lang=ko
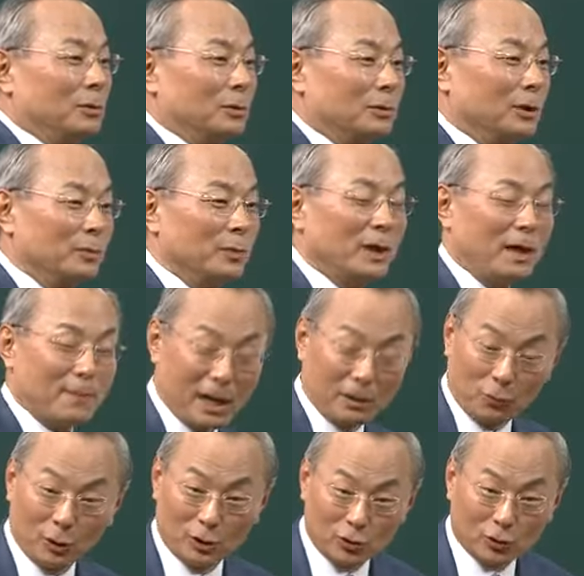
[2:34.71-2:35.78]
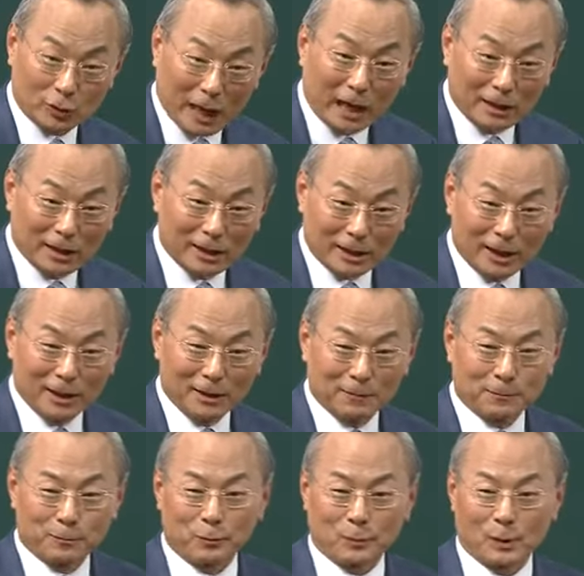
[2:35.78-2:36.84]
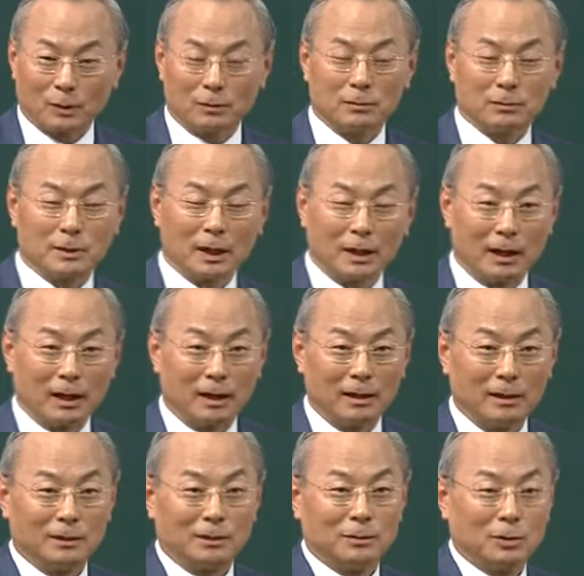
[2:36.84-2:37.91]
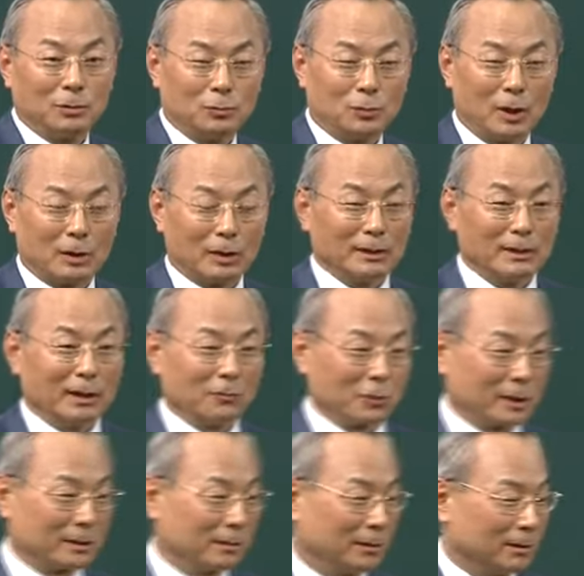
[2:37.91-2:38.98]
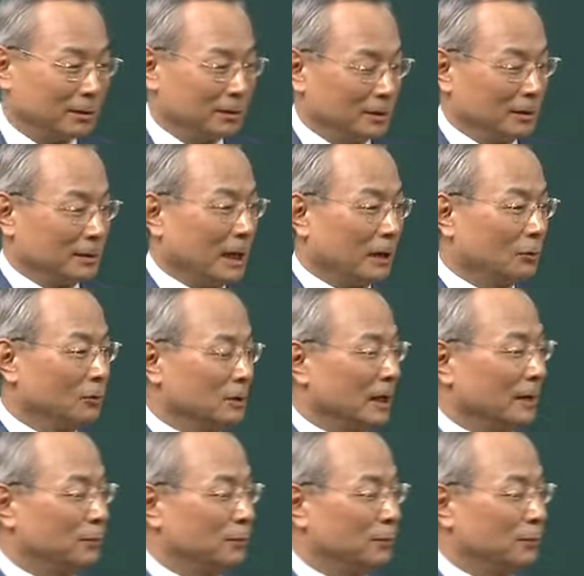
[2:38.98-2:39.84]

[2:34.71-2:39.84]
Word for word: 경비가 맡고 있죠, 당연히. 그래서 제가 뭐하러 왔냐고 그래서 자동차